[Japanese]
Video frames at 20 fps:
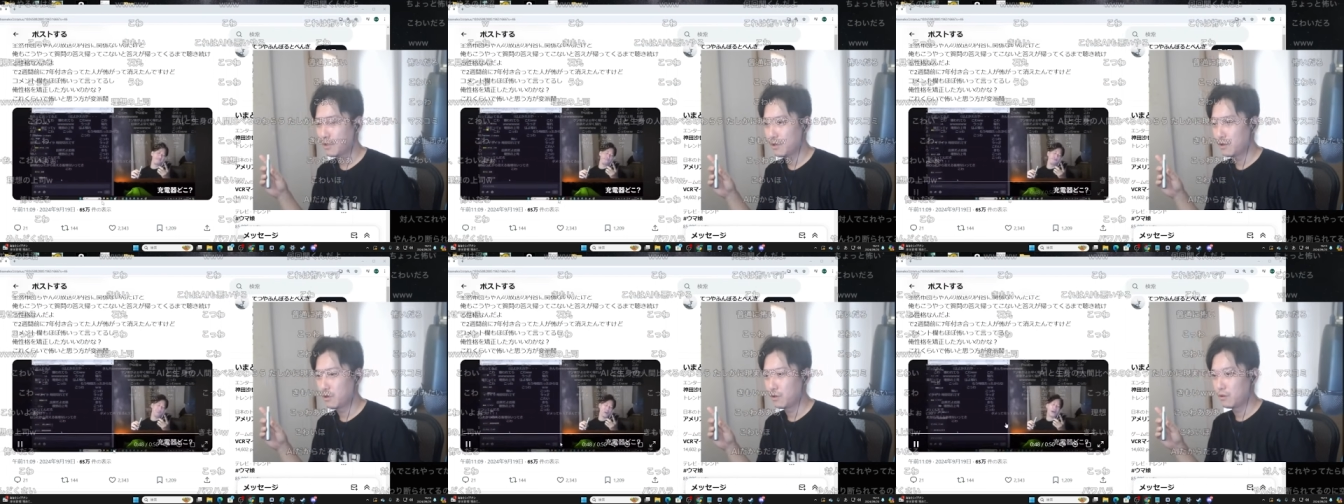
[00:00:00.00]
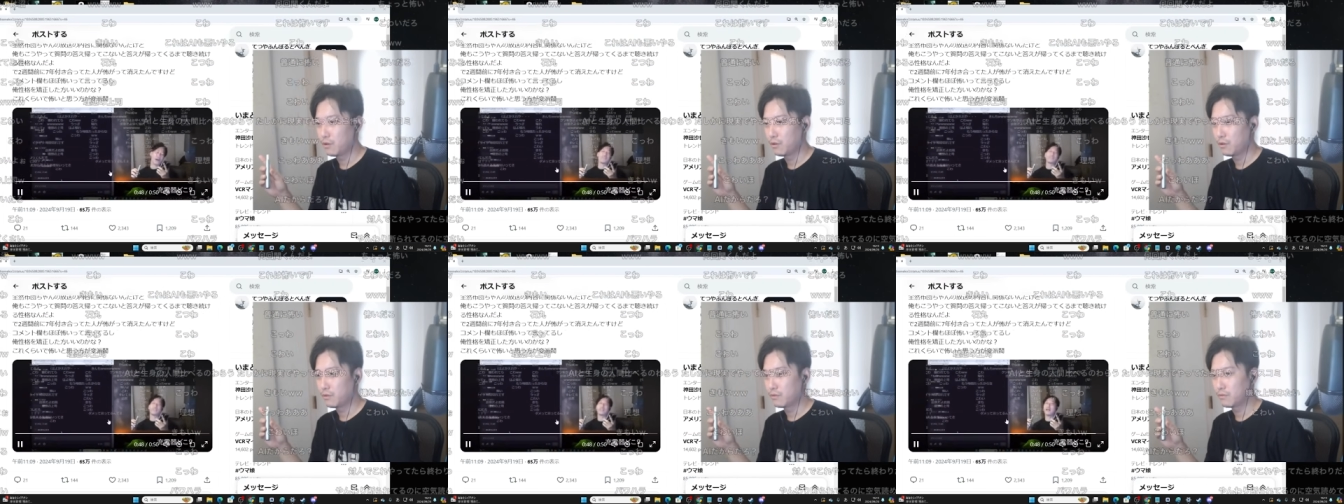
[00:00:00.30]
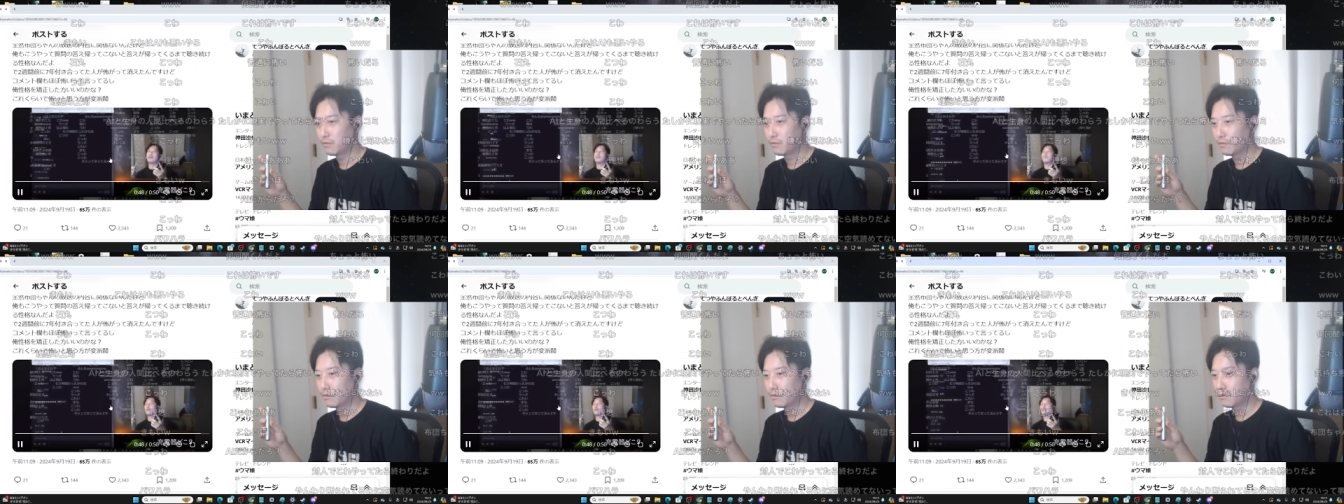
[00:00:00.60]
分かった
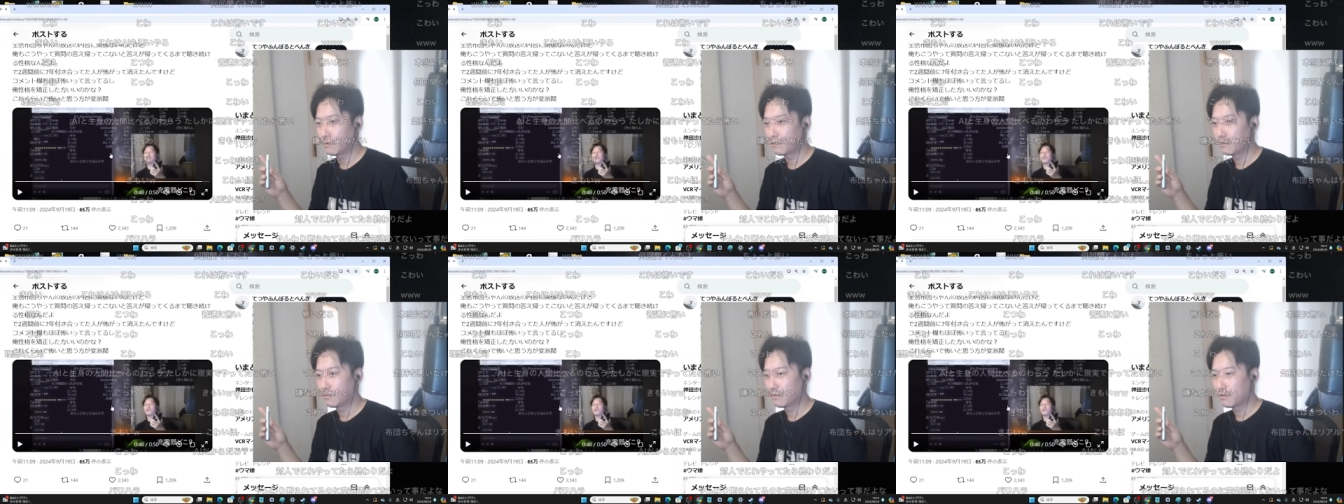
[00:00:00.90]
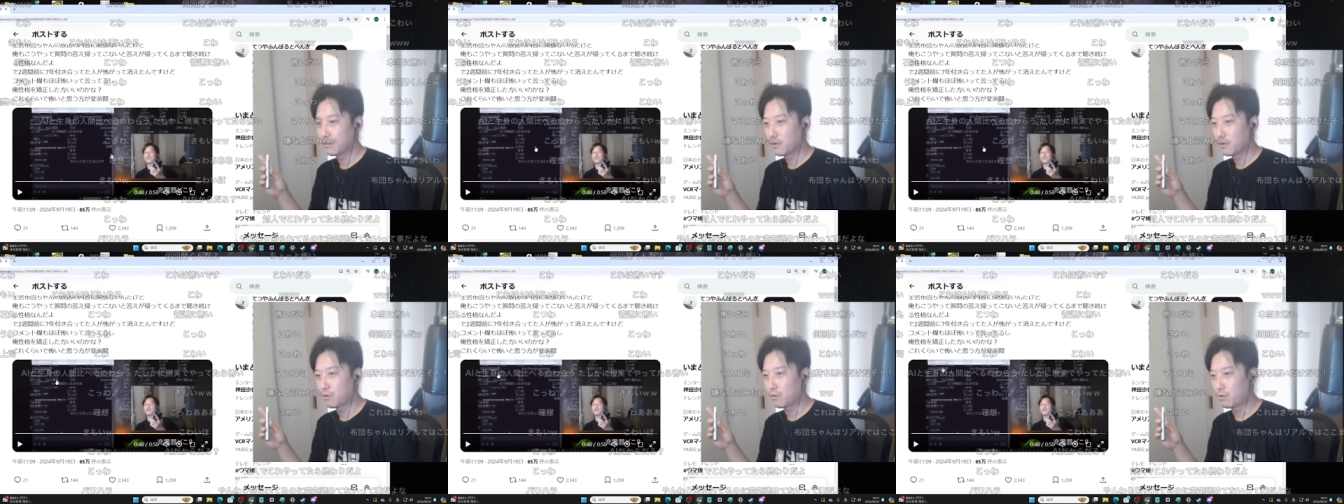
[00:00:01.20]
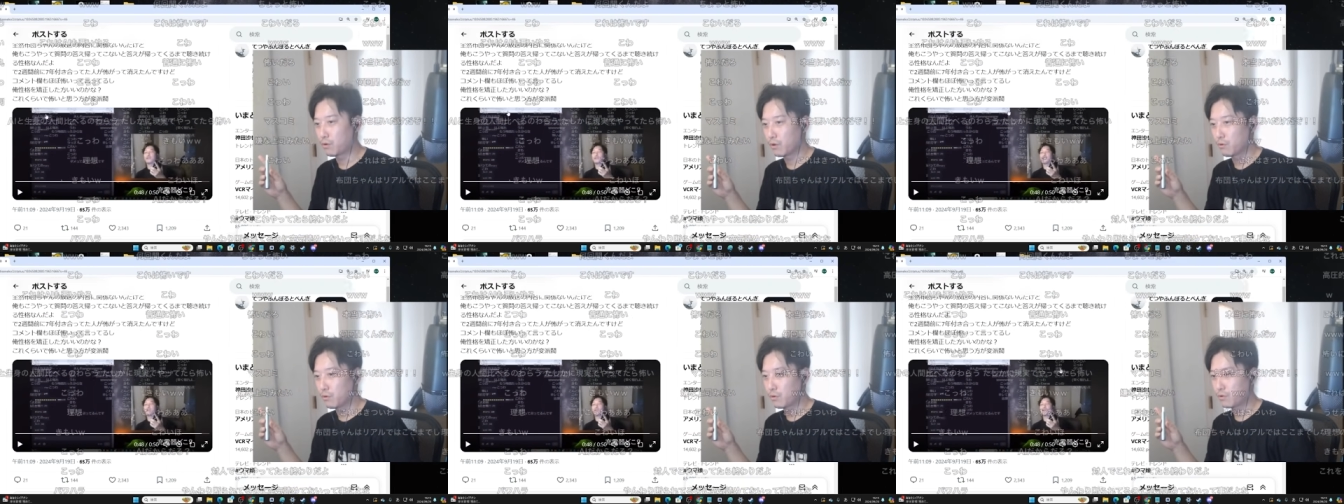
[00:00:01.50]
もうじゃ
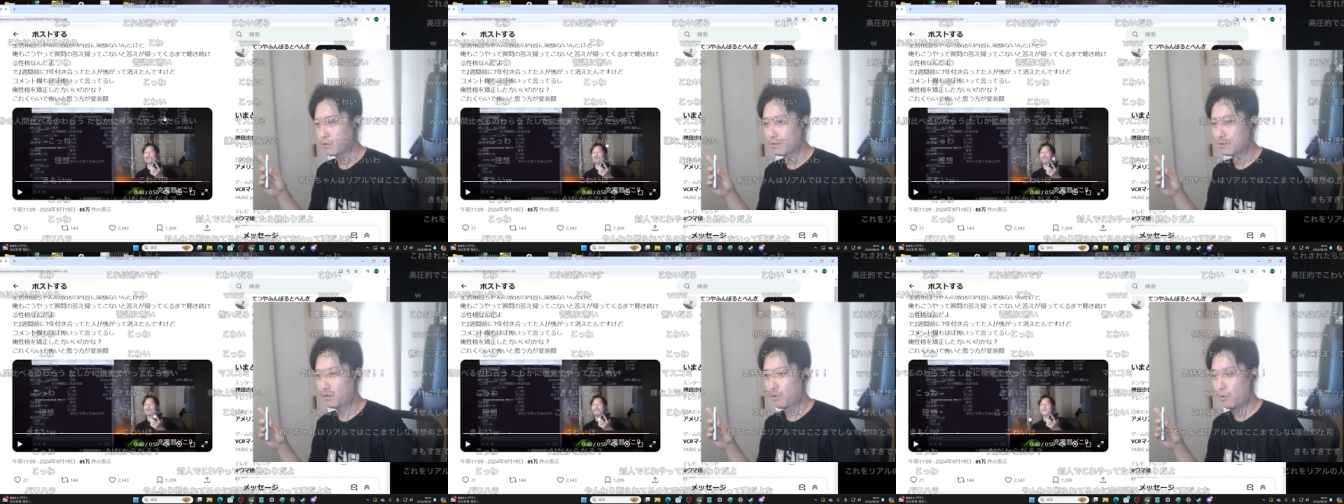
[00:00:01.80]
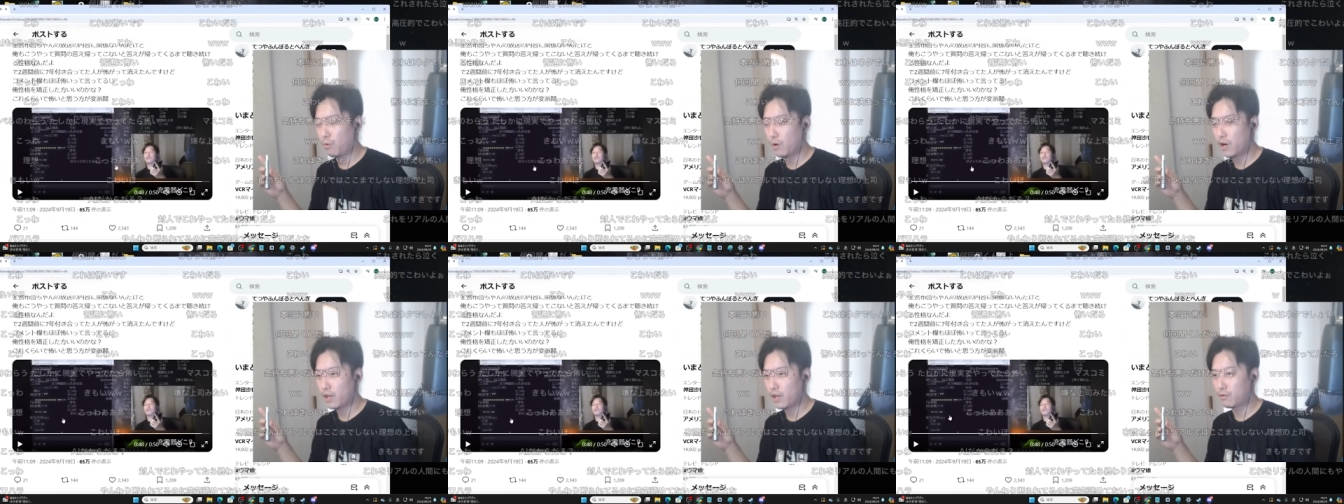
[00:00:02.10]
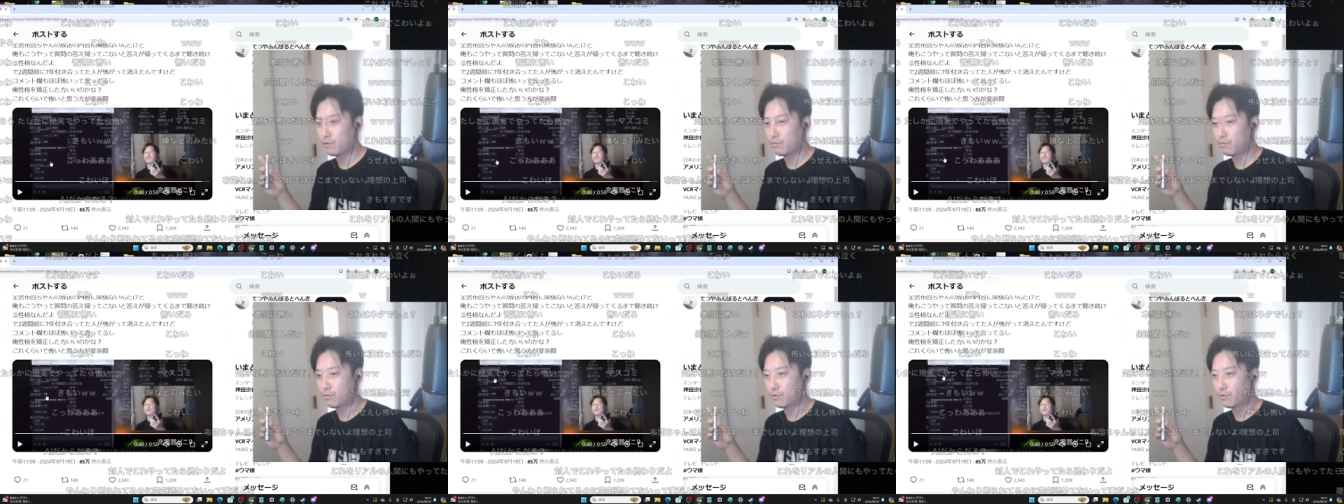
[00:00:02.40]
これ俺怖いっ